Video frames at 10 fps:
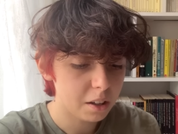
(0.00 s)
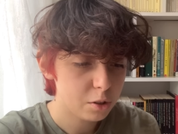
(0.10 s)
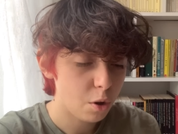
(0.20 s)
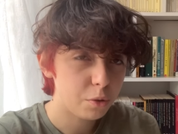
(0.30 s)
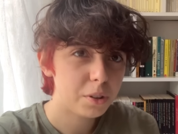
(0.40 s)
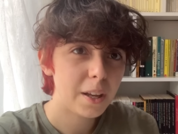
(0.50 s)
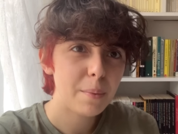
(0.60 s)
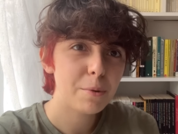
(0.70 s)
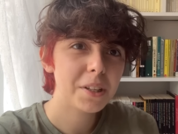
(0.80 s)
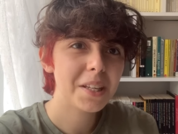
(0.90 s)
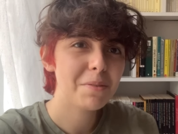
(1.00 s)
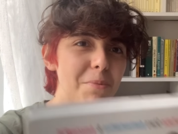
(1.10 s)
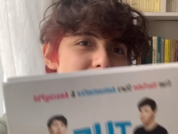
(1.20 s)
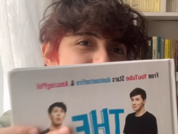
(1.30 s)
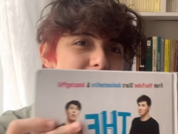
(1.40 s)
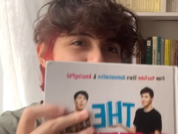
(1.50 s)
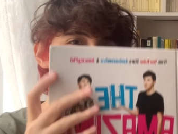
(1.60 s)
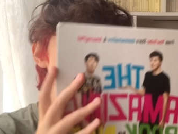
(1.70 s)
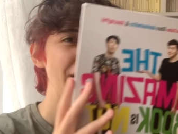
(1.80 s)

sonunda bu kitabı bitirdim